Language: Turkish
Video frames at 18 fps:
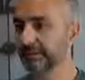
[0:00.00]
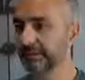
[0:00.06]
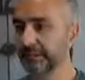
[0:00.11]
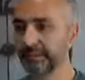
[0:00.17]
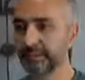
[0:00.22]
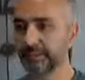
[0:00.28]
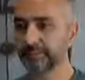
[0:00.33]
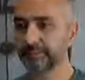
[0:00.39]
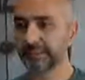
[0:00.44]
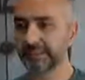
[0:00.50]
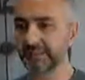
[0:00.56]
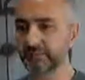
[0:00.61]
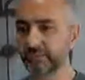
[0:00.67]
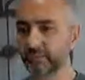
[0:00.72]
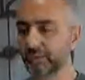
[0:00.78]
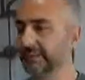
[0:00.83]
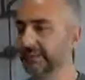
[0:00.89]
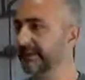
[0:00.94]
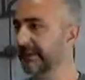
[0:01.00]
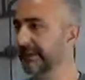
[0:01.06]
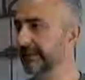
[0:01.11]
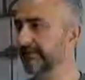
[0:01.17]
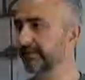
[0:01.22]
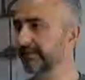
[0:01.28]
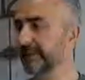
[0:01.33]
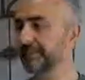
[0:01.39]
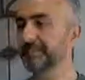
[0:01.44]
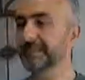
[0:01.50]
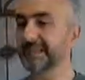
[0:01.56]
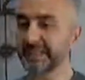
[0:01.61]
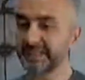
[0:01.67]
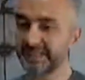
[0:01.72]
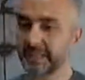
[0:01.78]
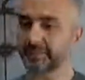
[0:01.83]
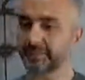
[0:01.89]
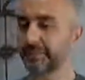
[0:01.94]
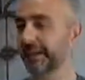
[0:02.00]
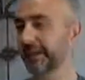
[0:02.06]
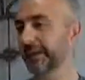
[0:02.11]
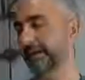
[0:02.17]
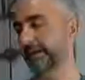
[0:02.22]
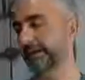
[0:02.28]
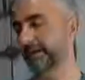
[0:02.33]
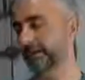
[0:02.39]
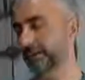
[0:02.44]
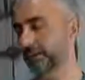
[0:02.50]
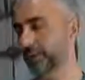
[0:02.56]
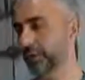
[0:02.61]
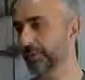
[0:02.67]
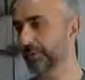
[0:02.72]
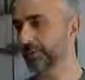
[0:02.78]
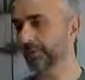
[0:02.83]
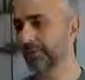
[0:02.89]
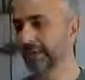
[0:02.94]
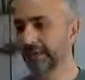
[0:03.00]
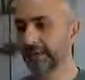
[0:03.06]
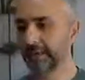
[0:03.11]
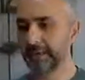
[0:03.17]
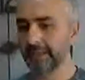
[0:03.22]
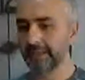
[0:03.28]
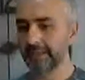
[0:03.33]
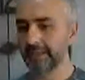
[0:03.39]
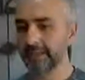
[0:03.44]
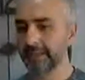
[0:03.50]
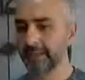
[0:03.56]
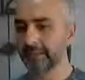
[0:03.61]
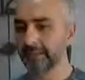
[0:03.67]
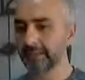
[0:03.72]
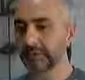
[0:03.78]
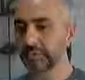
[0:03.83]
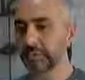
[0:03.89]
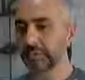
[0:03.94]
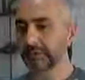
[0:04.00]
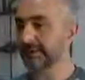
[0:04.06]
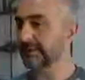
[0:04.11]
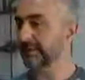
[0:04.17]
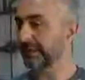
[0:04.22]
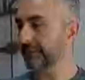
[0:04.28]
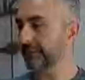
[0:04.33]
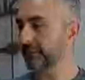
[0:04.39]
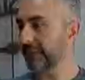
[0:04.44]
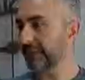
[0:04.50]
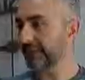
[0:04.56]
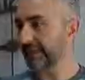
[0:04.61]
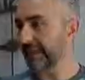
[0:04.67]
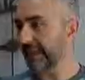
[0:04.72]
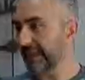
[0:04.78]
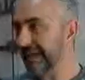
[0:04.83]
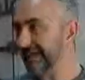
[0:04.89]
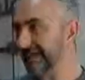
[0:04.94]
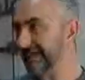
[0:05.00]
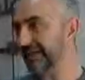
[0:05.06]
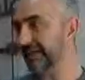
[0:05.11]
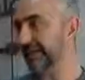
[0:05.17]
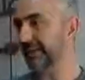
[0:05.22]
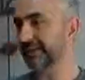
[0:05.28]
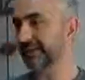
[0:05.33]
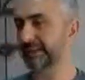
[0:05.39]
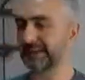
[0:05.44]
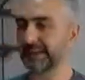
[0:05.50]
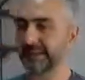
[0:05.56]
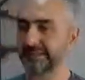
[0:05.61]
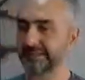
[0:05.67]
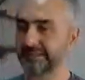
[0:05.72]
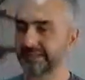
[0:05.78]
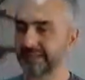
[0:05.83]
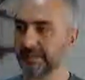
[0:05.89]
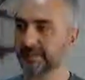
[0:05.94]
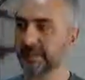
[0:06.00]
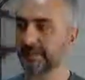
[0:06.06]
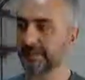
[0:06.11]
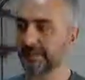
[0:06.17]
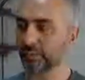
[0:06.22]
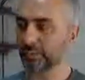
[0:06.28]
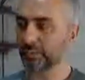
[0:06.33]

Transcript: kalan bir noktada birdenbire yığılıyor. E, çok tesadüf olarak eş zamanlı kendisiyle beraber